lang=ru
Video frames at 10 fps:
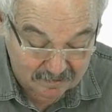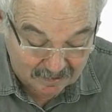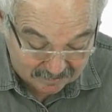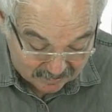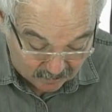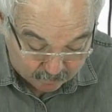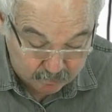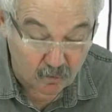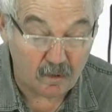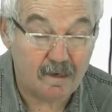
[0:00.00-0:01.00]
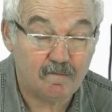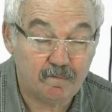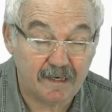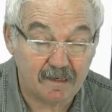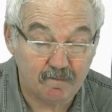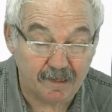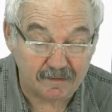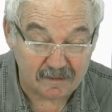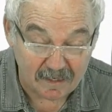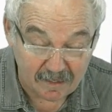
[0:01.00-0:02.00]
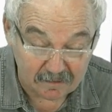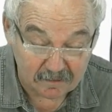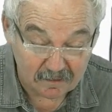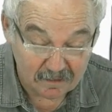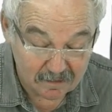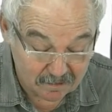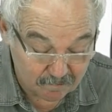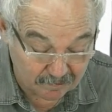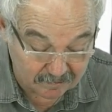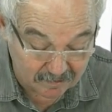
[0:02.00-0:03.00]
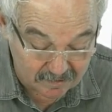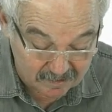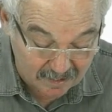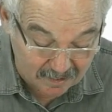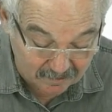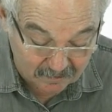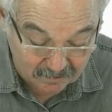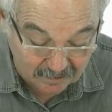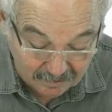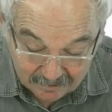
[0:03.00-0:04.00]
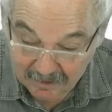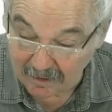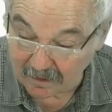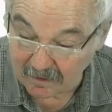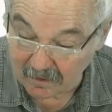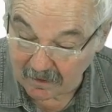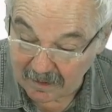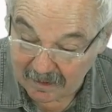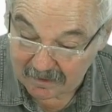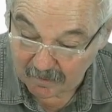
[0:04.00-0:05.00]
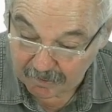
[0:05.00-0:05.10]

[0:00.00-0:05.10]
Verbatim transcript: как диполь, приобретает потенциальную энергию. Эта